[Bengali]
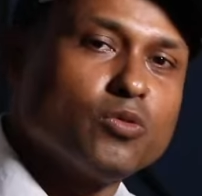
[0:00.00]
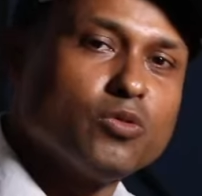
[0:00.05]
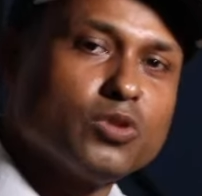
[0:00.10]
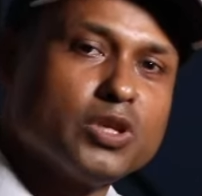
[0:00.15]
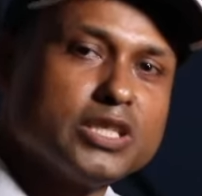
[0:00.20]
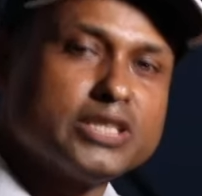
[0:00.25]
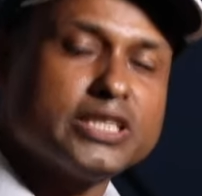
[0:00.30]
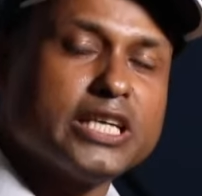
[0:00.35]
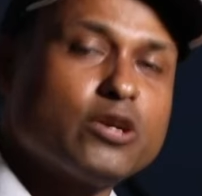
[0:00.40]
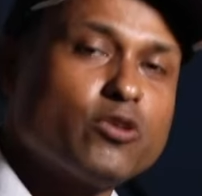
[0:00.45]

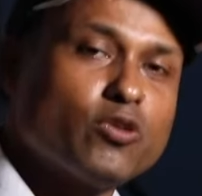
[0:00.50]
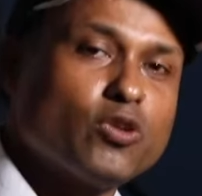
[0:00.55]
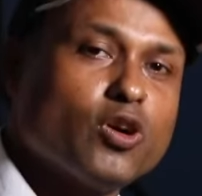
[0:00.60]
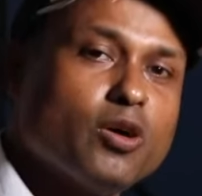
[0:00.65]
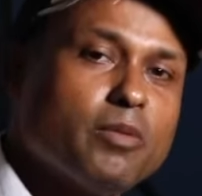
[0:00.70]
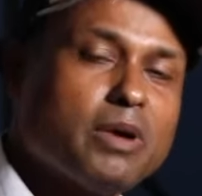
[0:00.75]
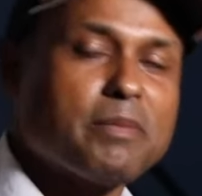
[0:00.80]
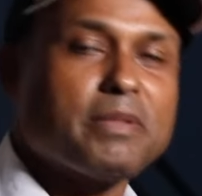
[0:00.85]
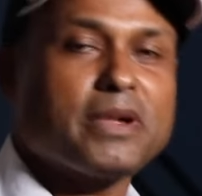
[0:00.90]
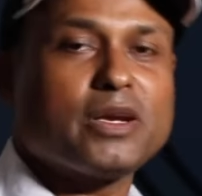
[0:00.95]
উনি যে কোনো
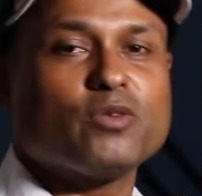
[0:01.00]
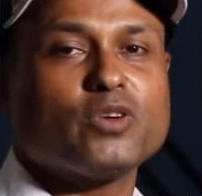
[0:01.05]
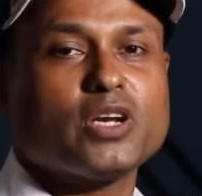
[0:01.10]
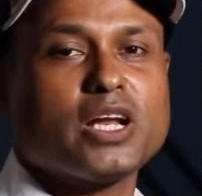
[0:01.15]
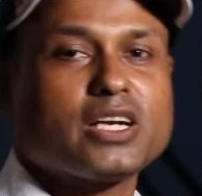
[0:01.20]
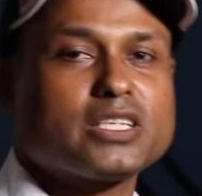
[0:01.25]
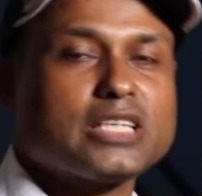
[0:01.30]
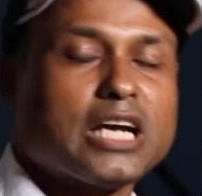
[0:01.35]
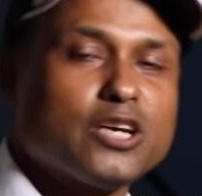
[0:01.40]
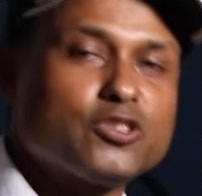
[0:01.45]
ব্যাপারে
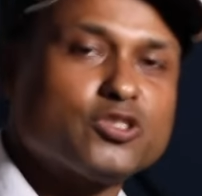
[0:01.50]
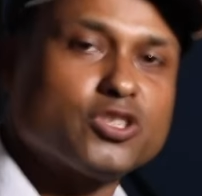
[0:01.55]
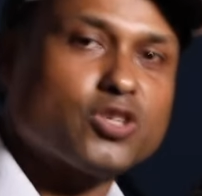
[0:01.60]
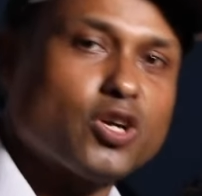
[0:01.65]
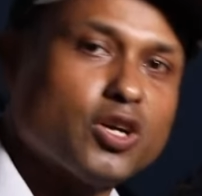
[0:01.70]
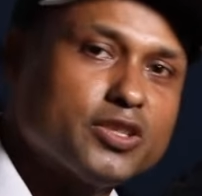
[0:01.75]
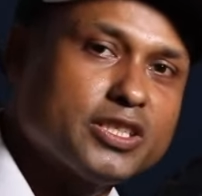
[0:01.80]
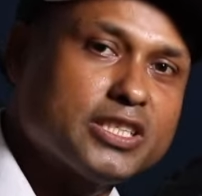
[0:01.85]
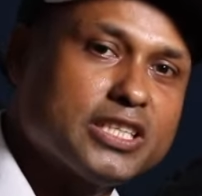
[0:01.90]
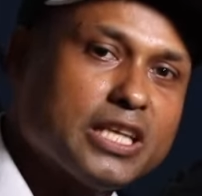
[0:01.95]
ওনার সাহায্য
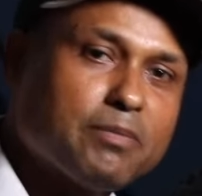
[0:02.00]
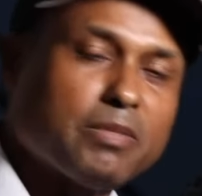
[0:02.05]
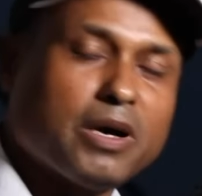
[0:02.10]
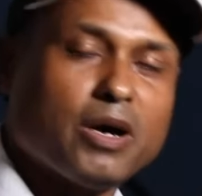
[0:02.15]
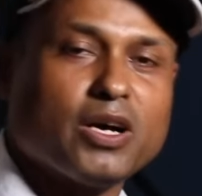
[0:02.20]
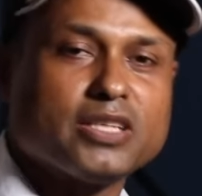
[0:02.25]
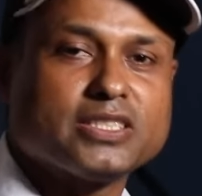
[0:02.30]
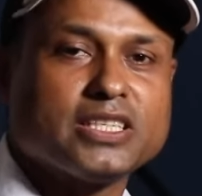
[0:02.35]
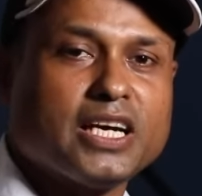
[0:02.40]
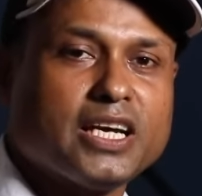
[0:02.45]
সহযোগিতা
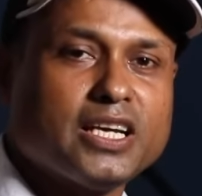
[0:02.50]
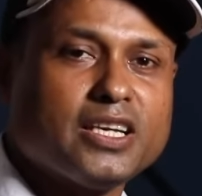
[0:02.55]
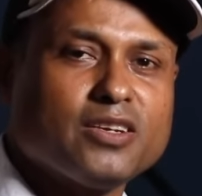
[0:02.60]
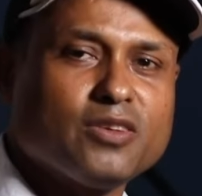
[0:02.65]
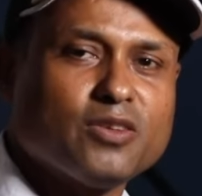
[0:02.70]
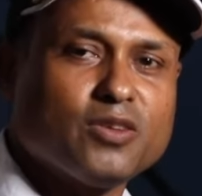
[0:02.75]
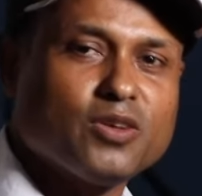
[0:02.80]
পাওয়া যায়